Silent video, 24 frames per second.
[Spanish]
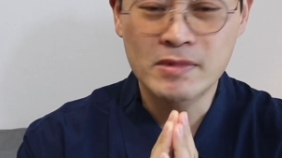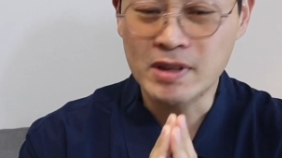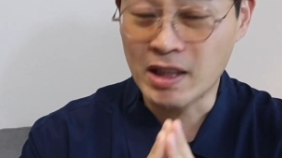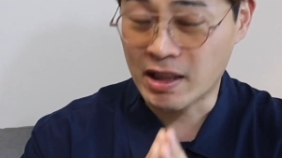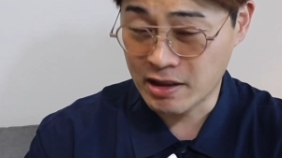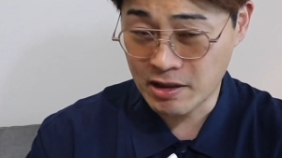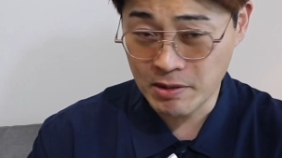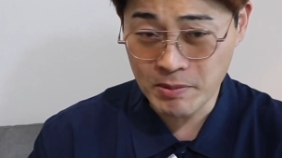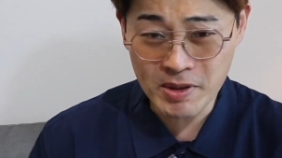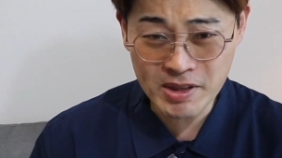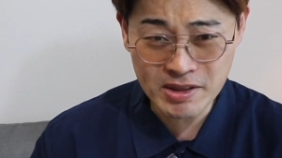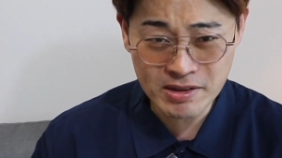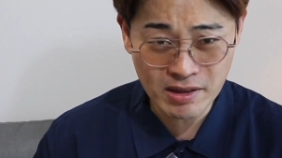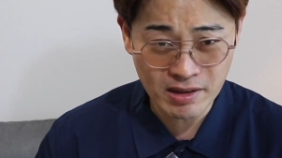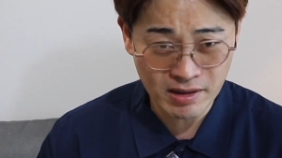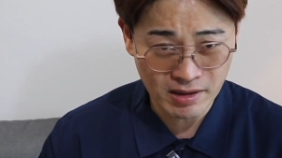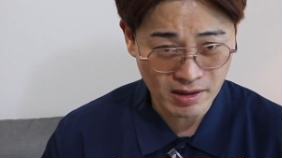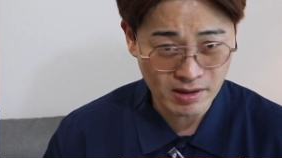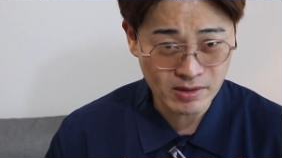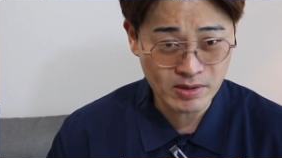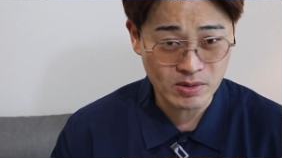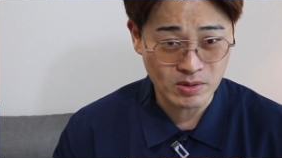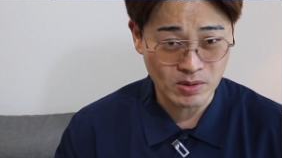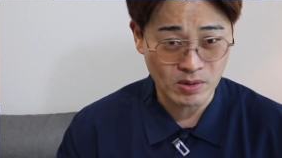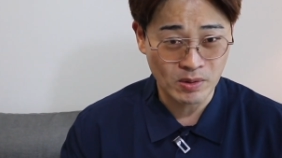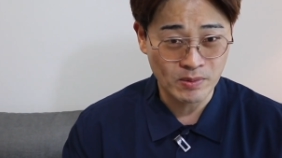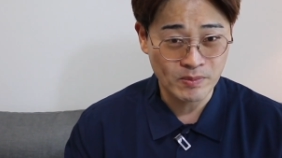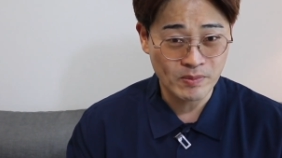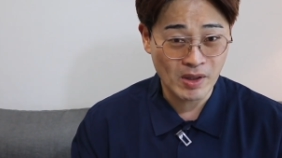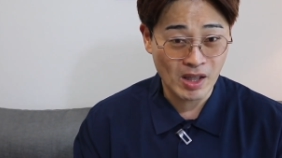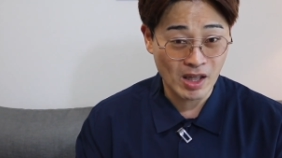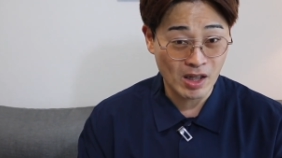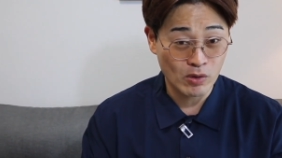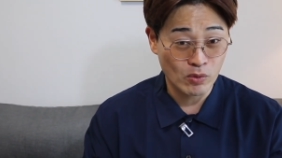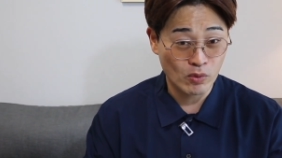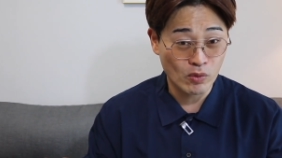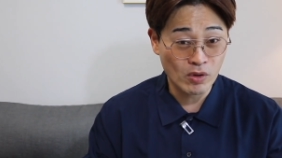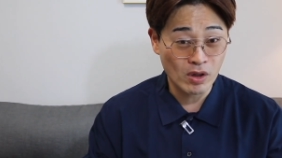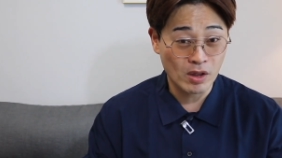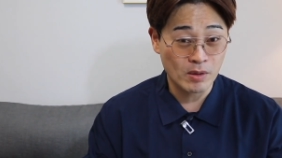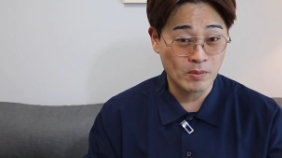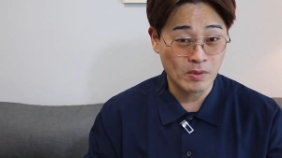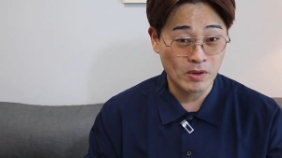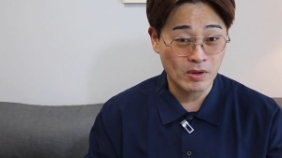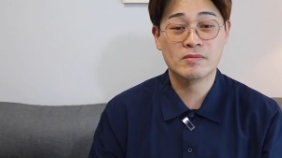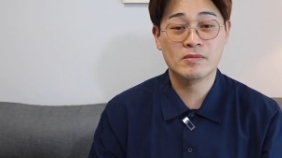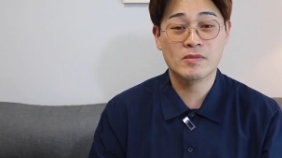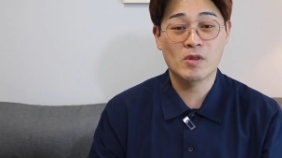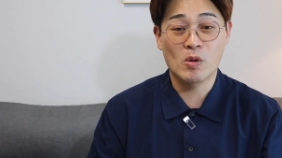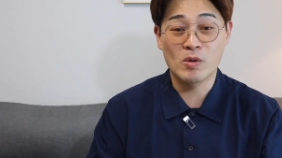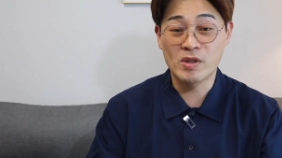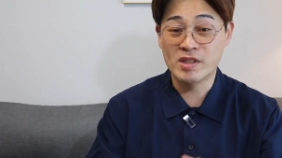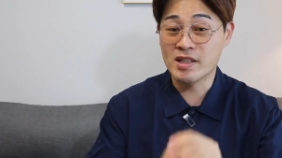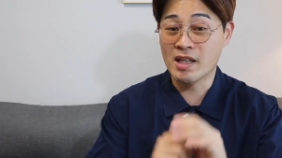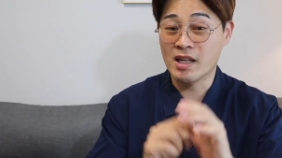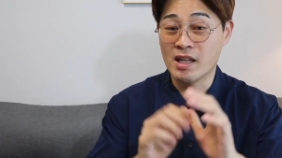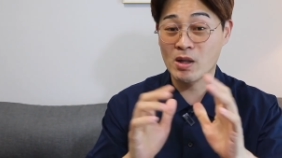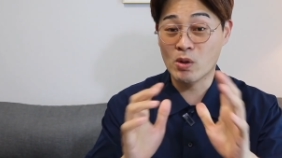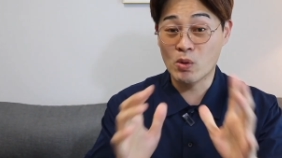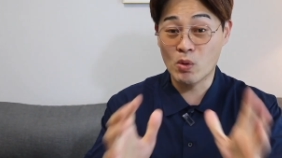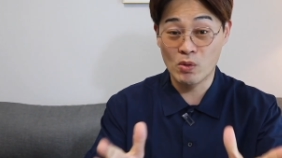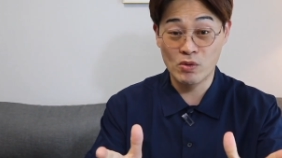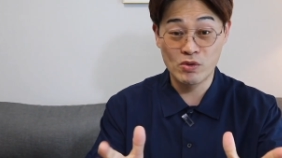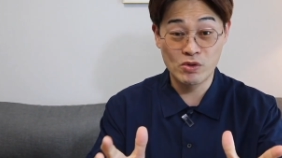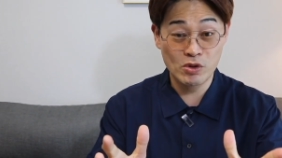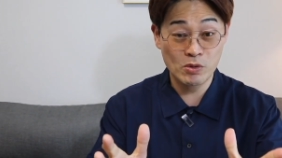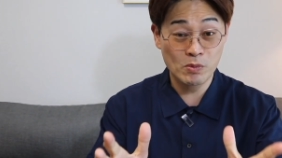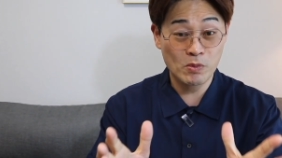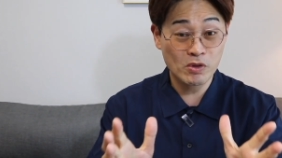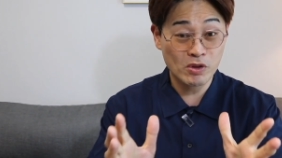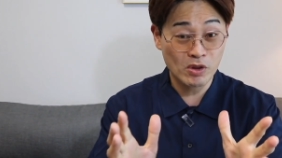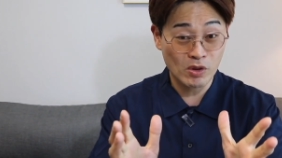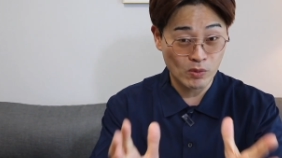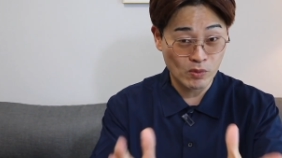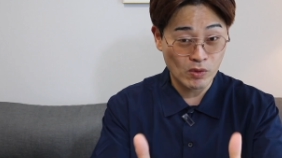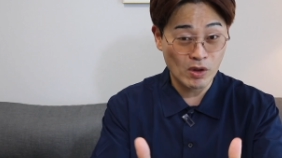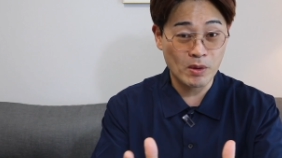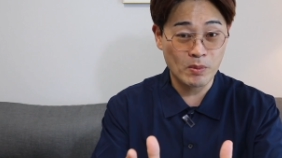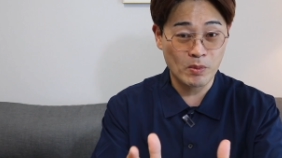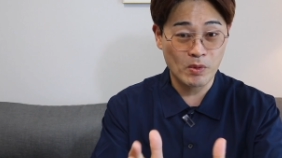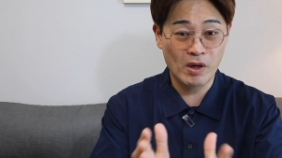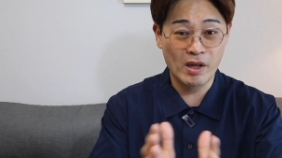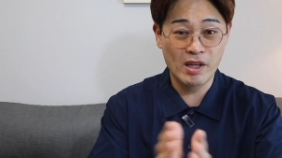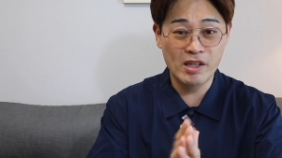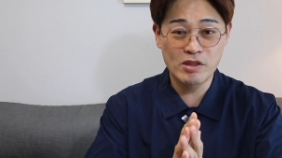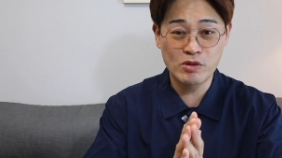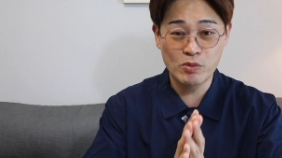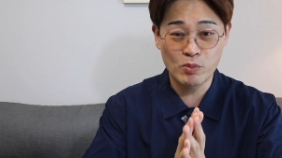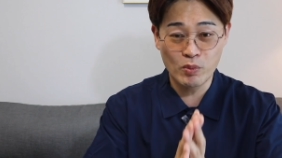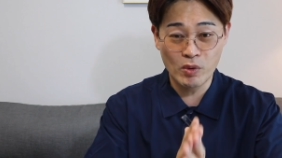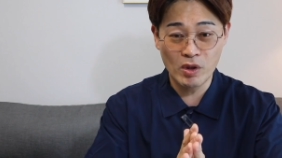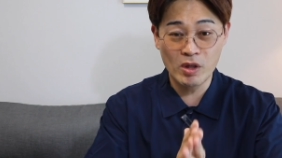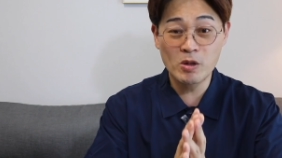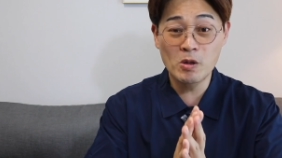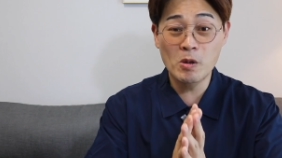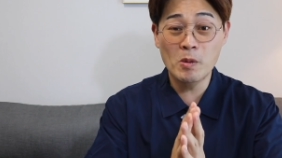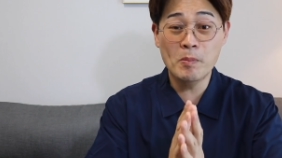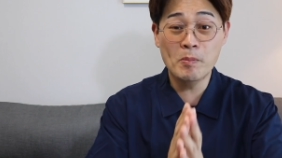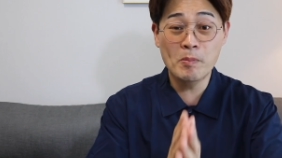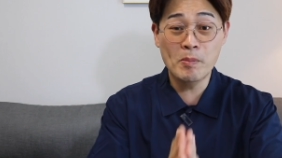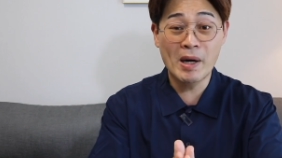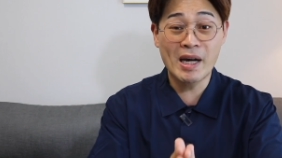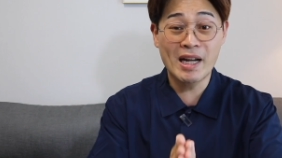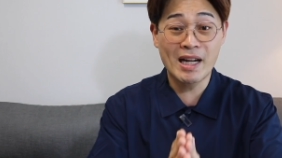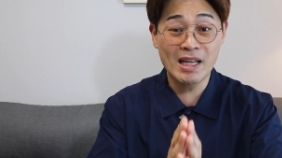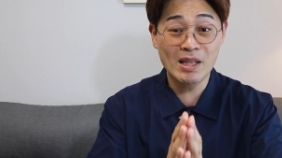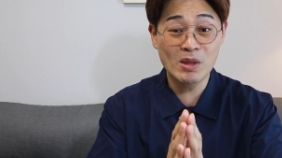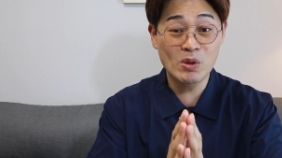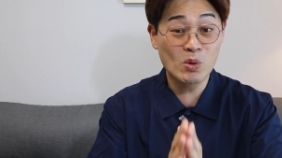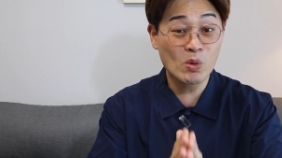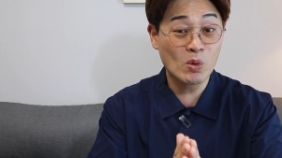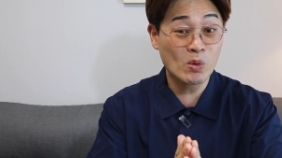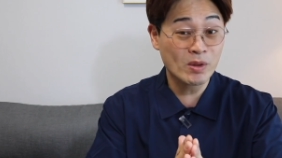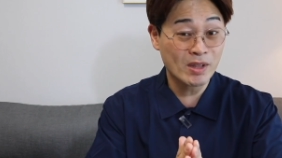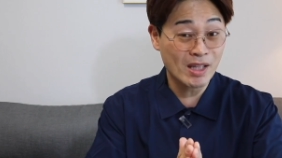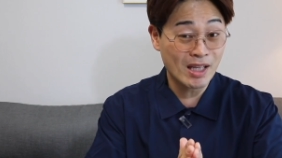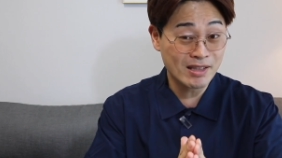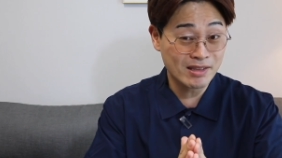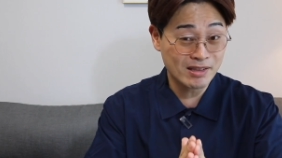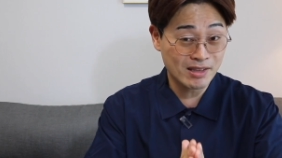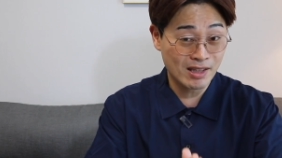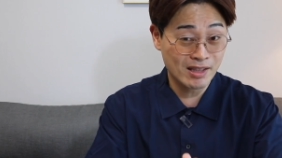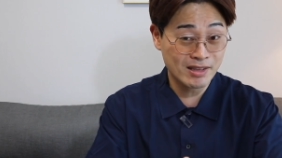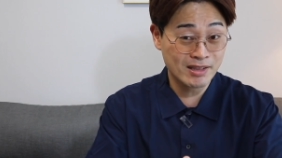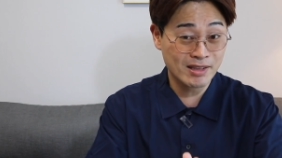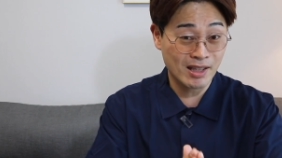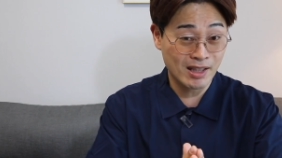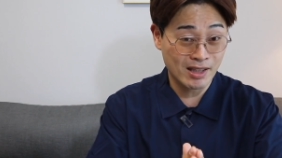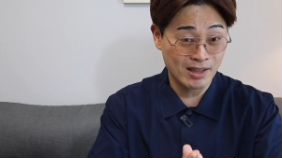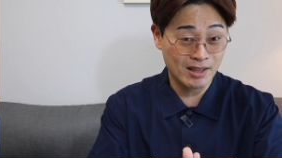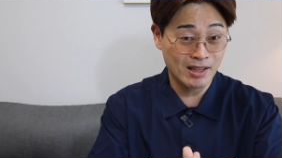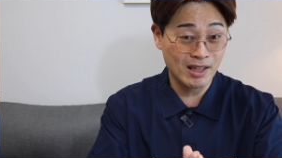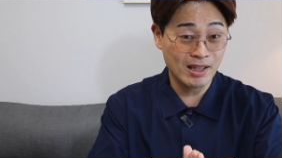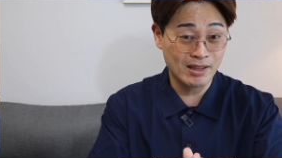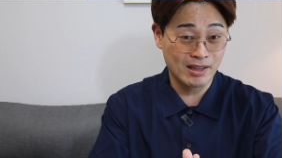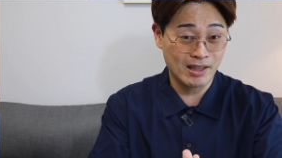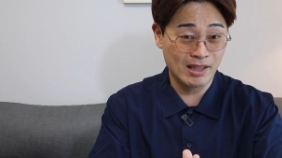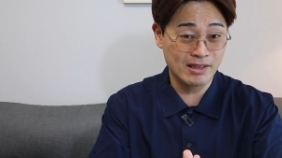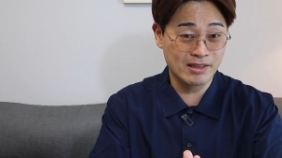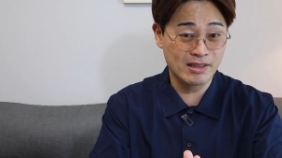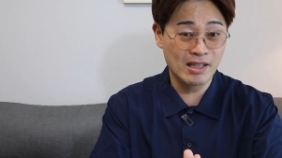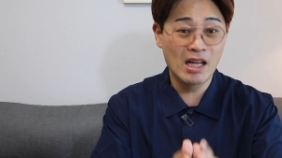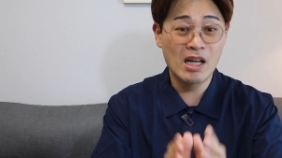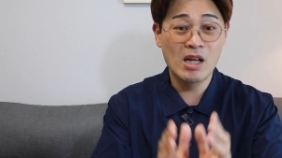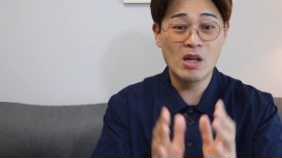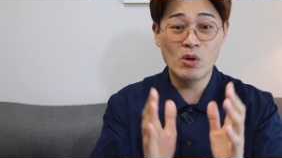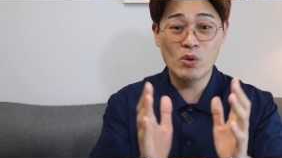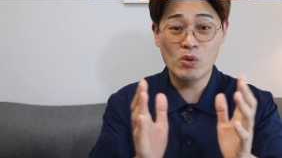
Además de esto, el huevo, o sea, el consumo de huevo es bueno para todas las edades.